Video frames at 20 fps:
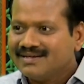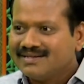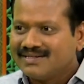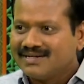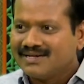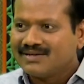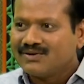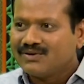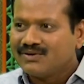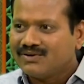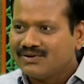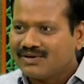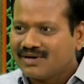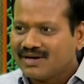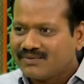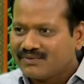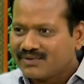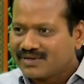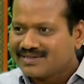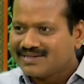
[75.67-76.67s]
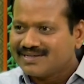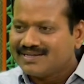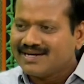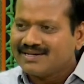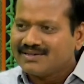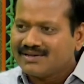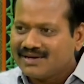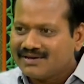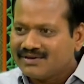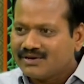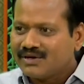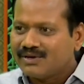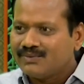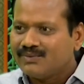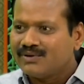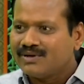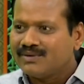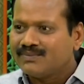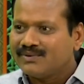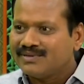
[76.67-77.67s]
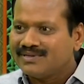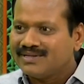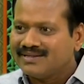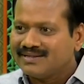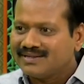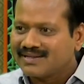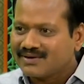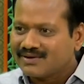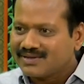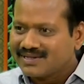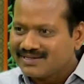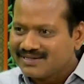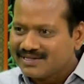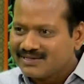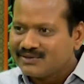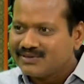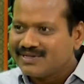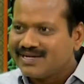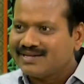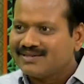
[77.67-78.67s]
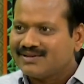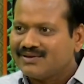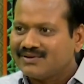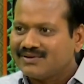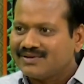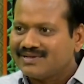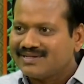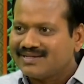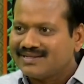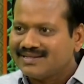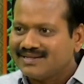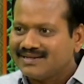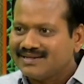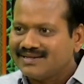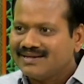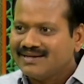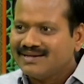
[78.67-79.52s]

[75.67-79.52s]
చెట్లు ఆ వృక్ష జాతిలో ఎన్నో అనుభవాలు పొందింది తర్వాత జంతు జాతిలోకి వచ్చింది